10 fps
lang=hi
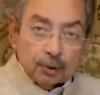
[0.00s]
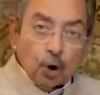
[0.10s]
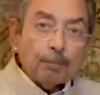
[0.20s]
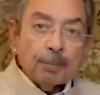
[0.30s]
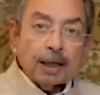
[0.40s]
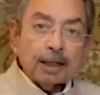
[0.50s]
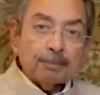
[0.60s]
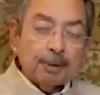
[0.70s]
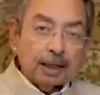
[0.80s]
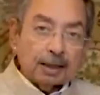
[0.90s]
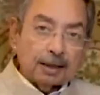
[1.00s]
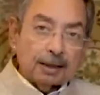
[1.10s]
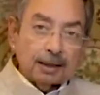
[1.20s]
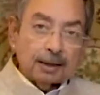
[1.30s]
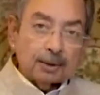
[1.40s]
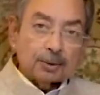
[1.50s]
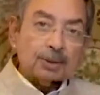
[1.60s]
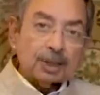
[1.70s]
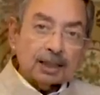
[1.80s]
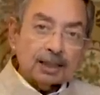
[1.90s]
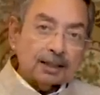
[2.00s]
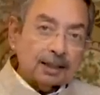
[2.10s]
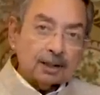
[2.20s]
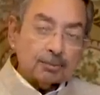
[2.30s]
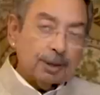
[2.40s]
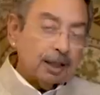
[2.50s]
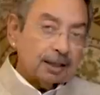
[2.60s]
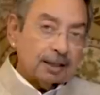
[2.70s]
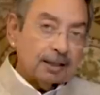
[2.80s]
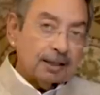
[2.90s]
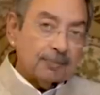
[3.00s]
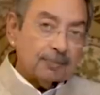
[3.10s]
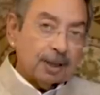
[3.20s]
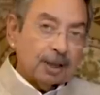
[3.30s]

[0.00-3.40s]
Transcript: जॉब मार्केट में आ रहे हैं रोज़गार की तलाश में आ रहे हैं